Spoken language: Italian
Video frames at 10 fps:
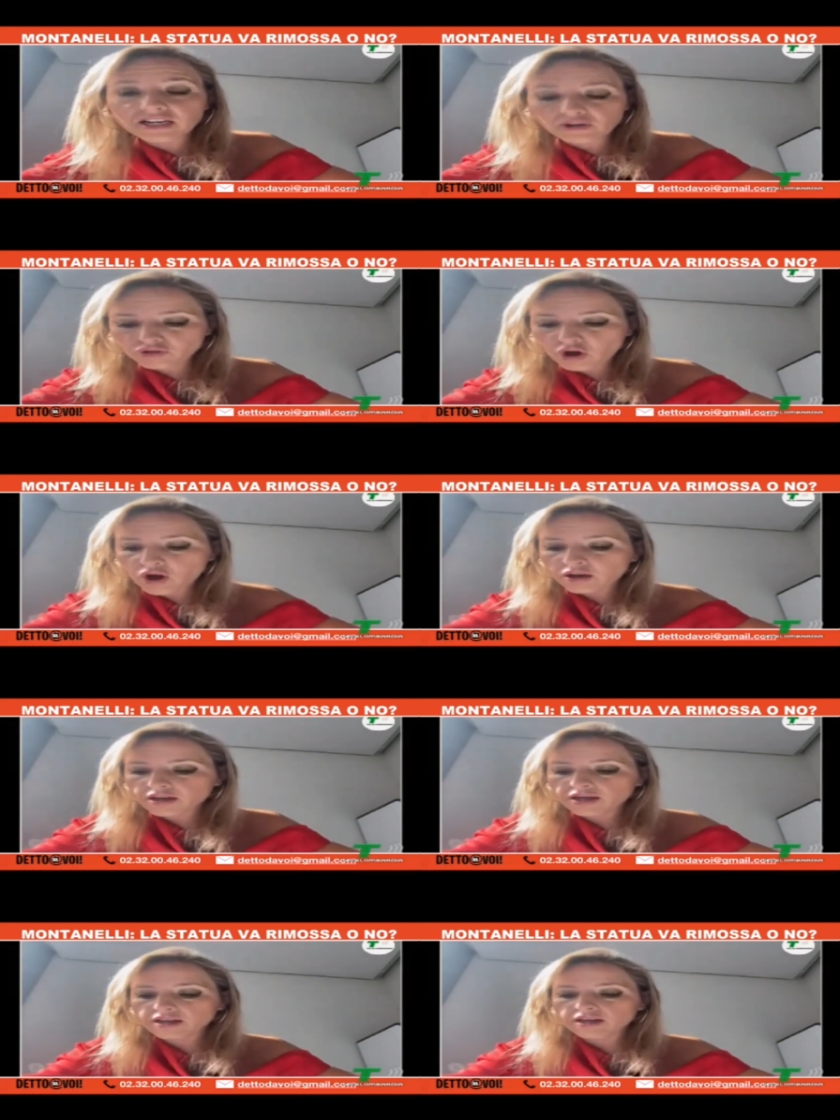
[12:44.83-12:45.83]
non c'è nessuna
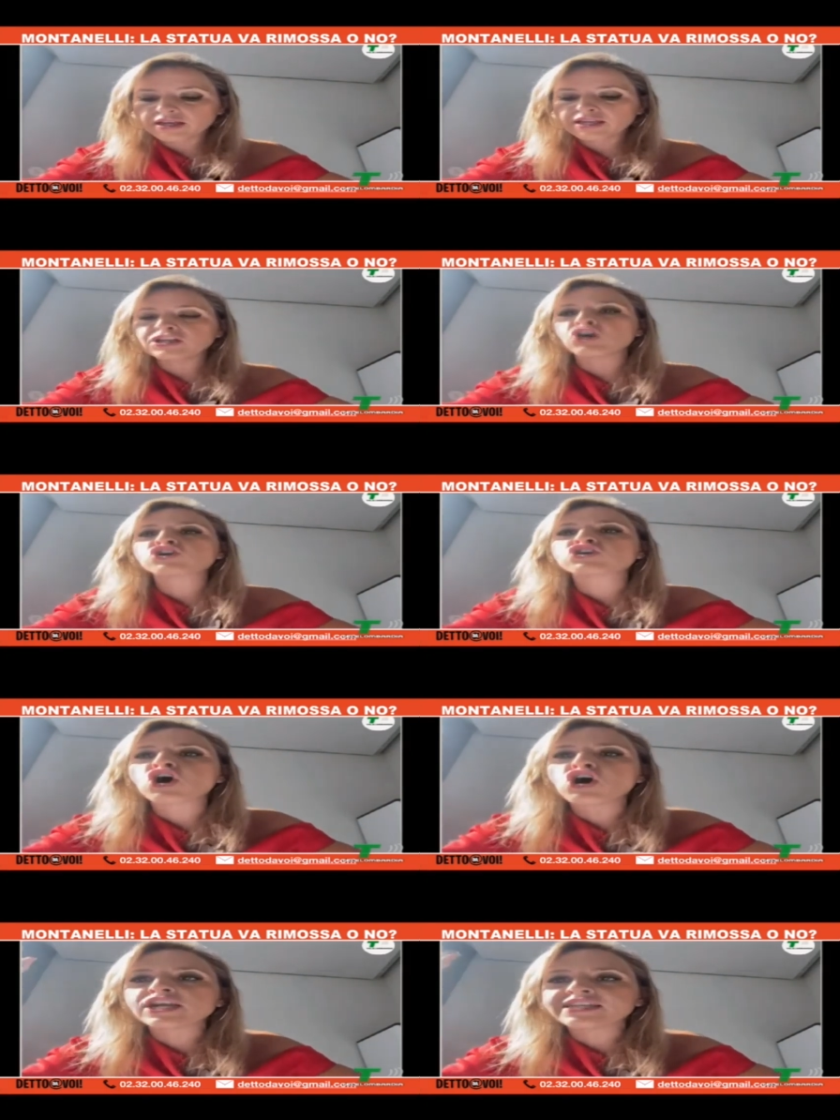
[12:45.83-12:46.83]
via Tito al mondo. Gli
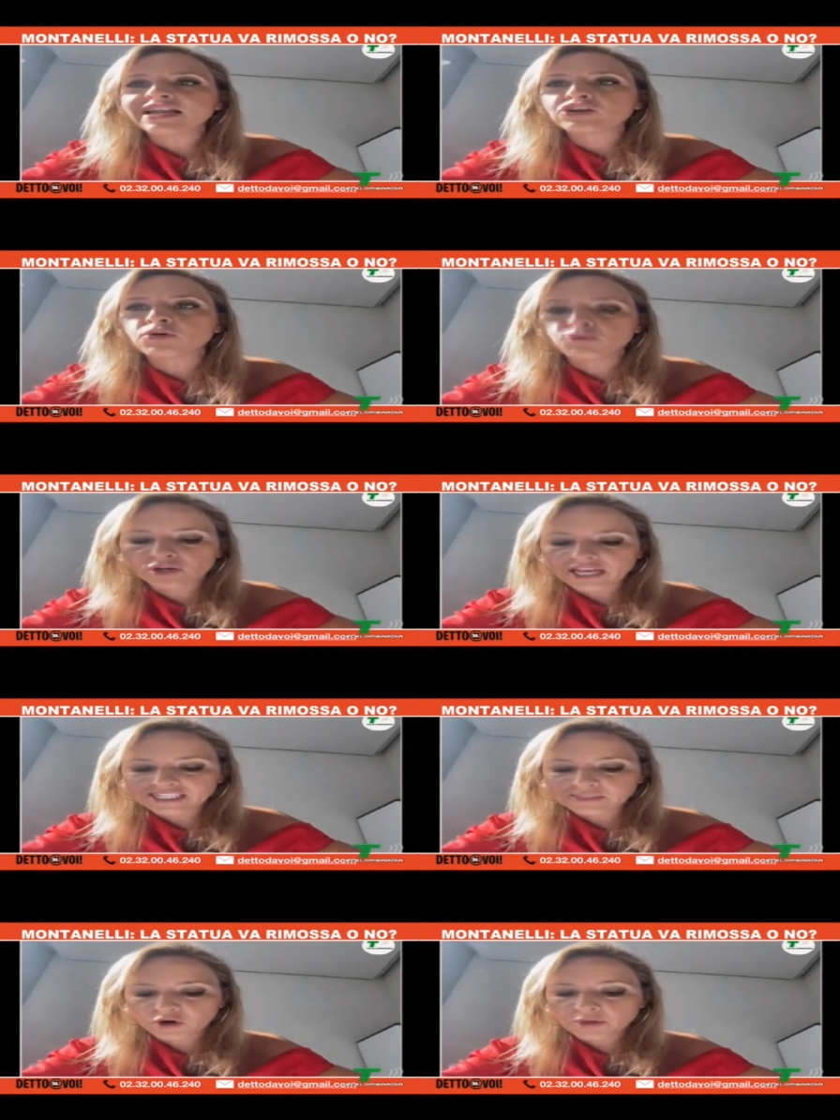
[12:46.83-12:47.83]
orrori del
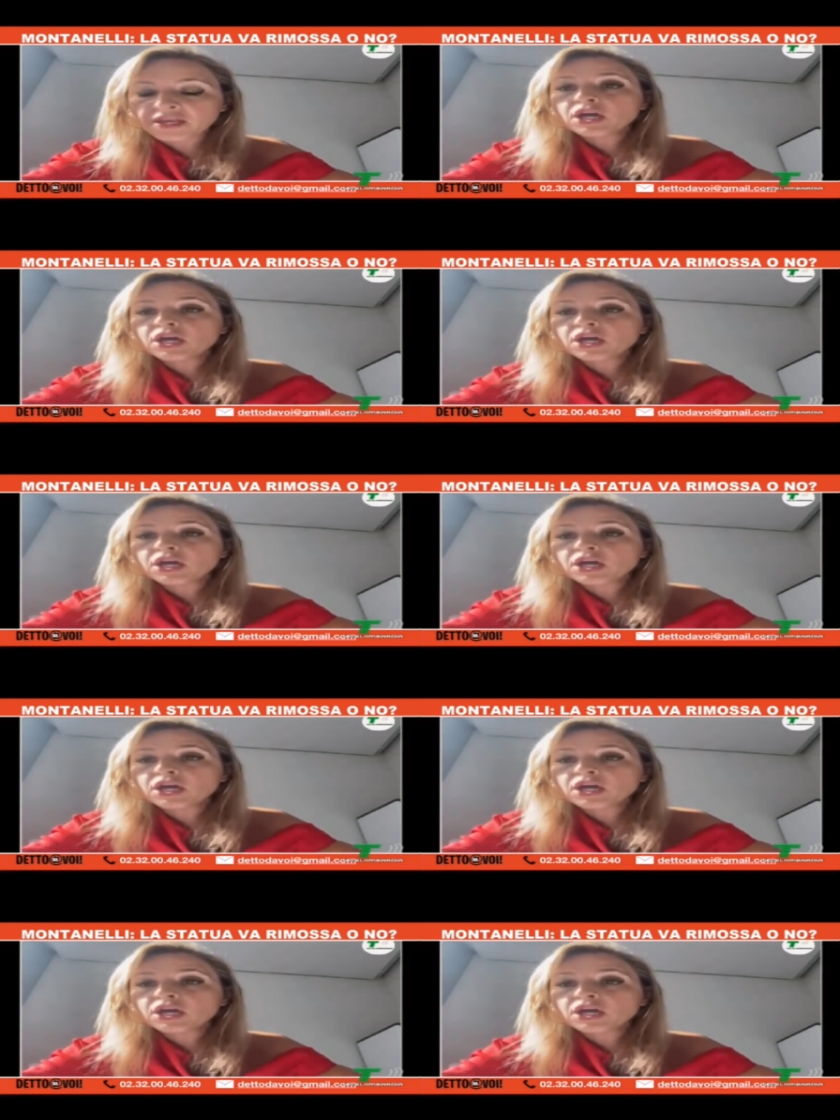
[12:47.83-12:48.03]
comunismo,